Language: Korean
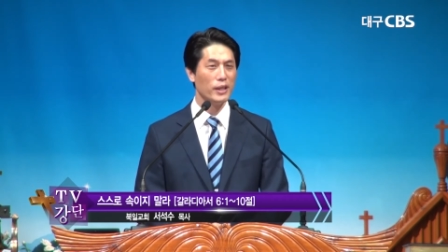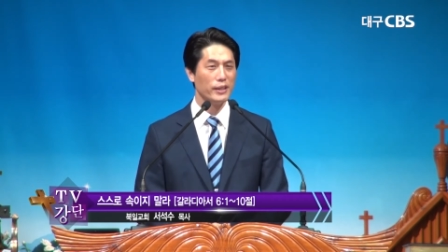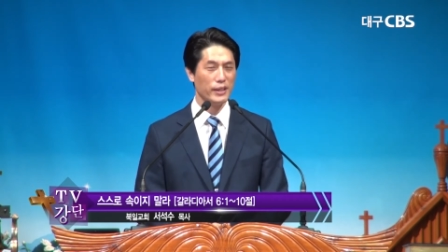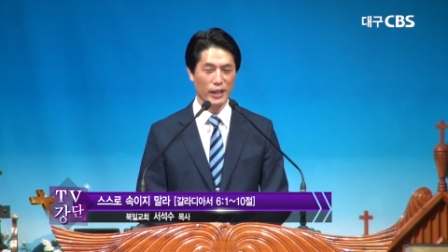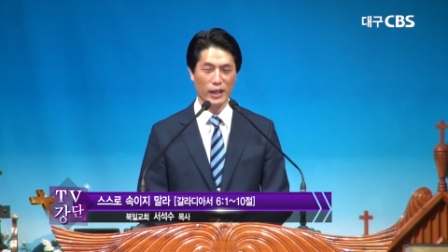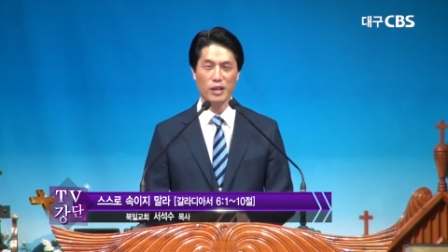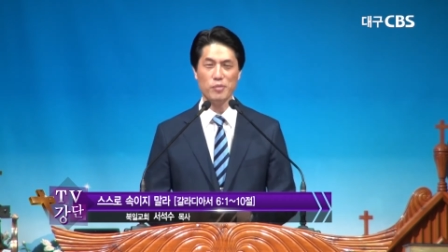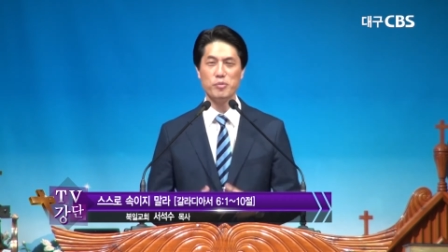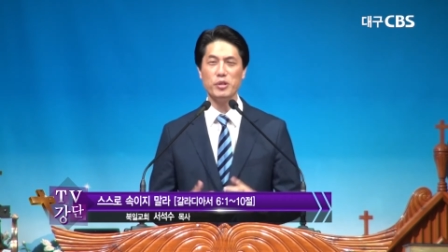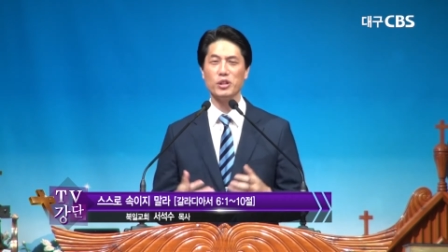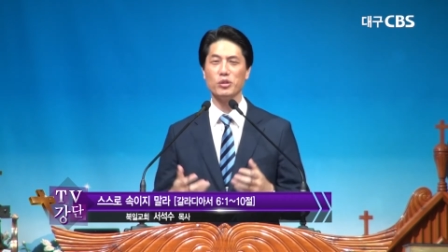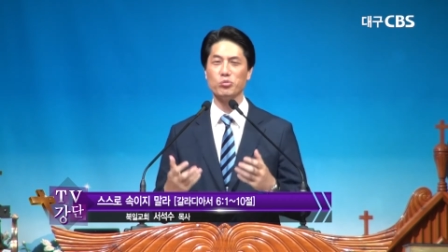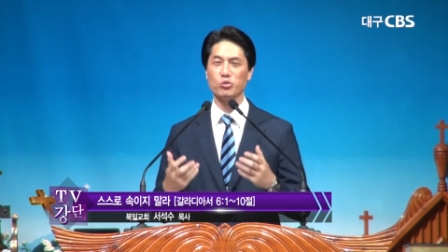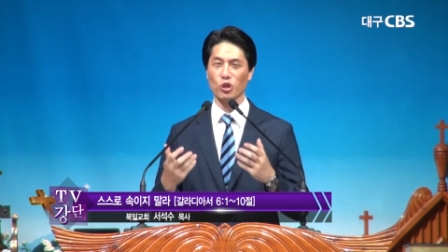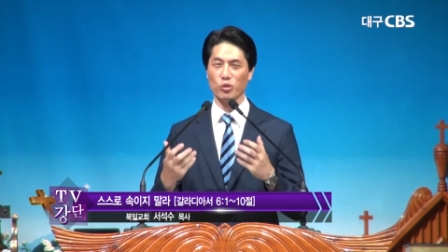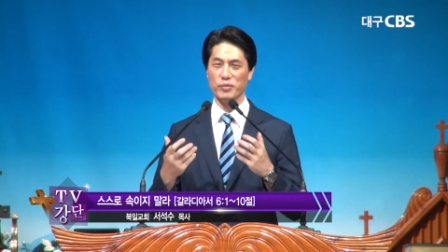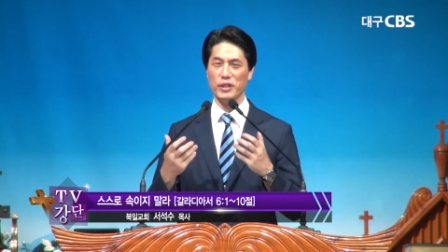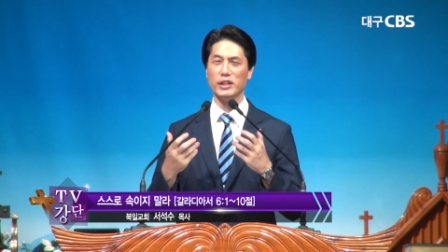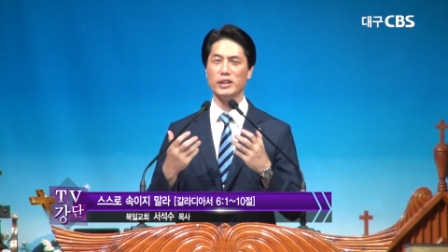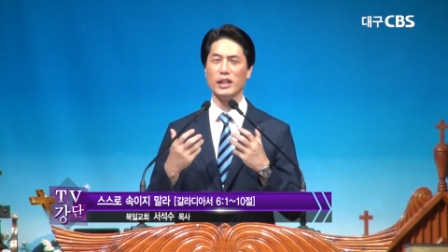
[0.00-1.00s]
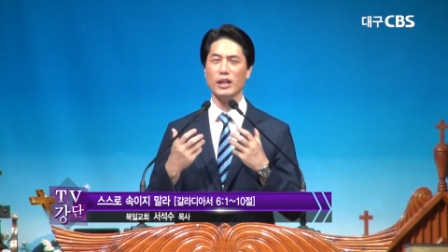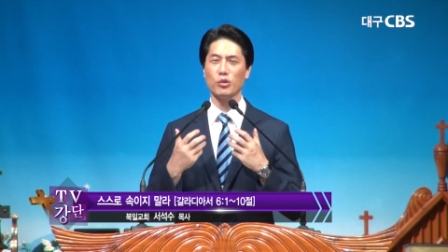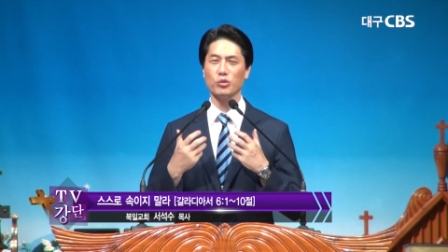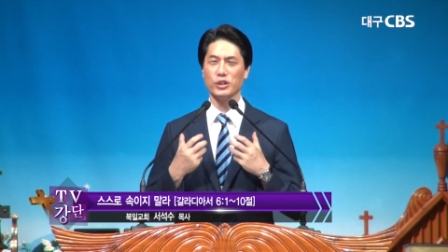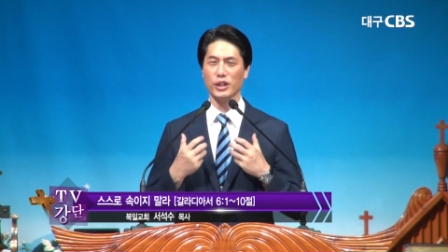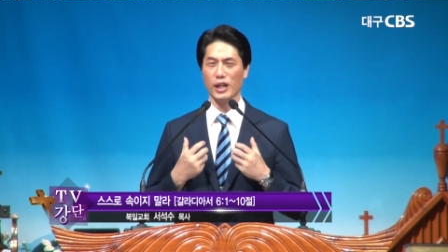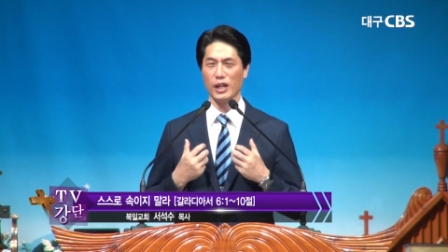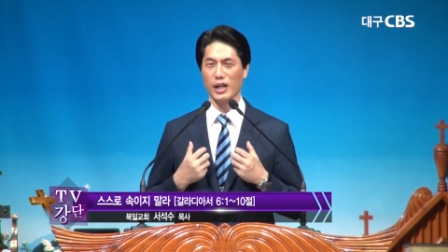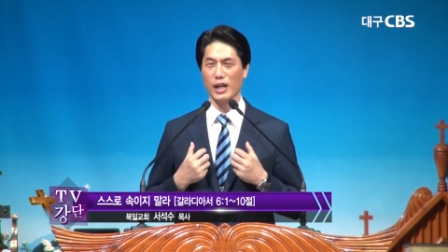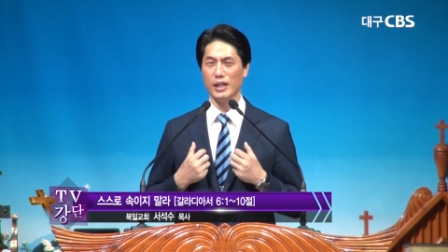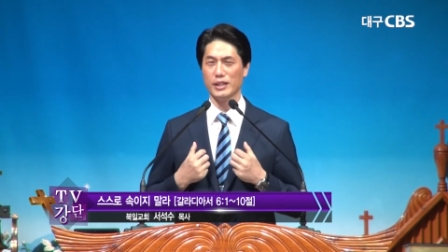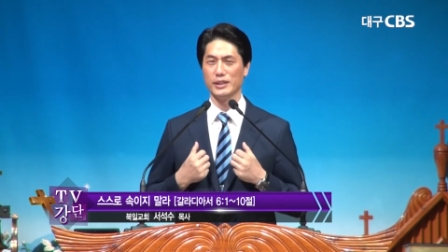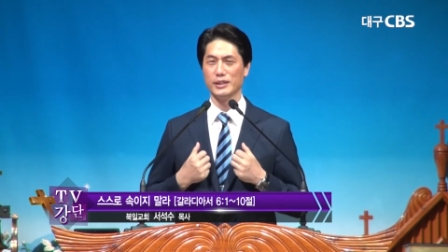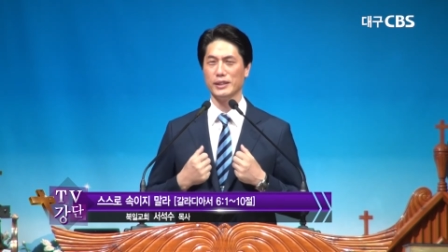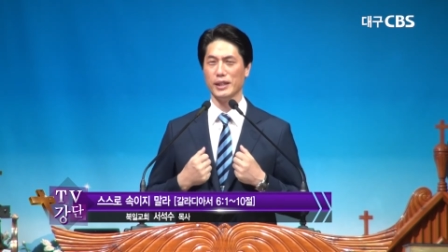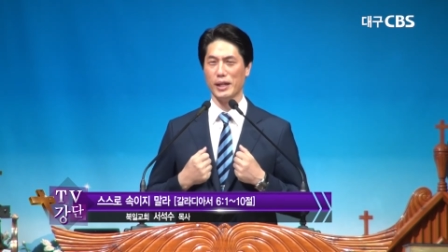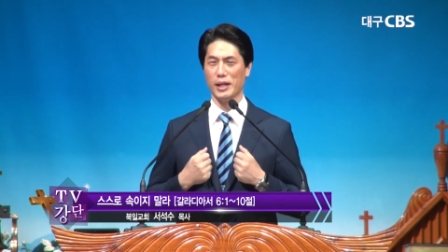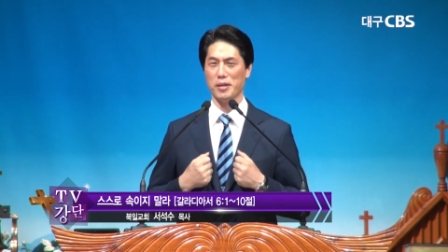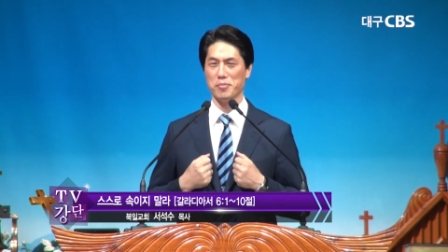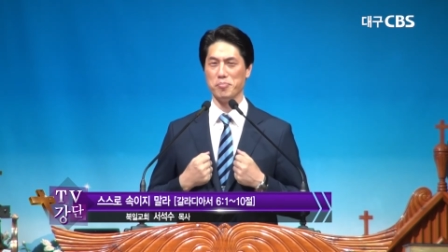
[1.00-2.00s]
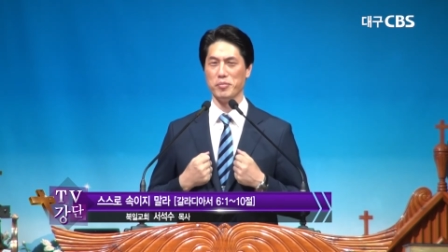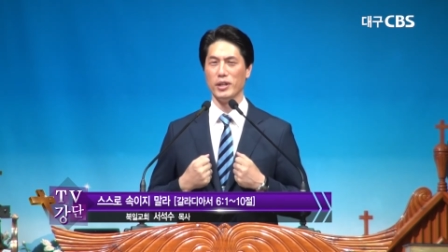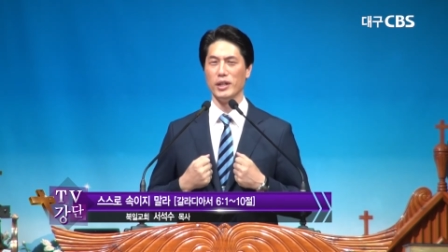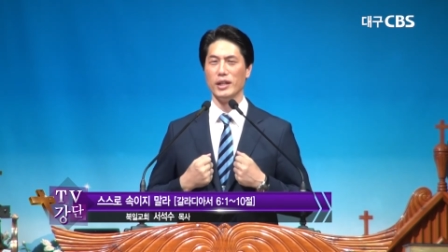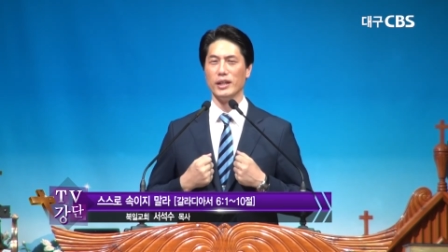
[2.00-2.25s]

내가 믿음 좀 있다고 생각하는 사람.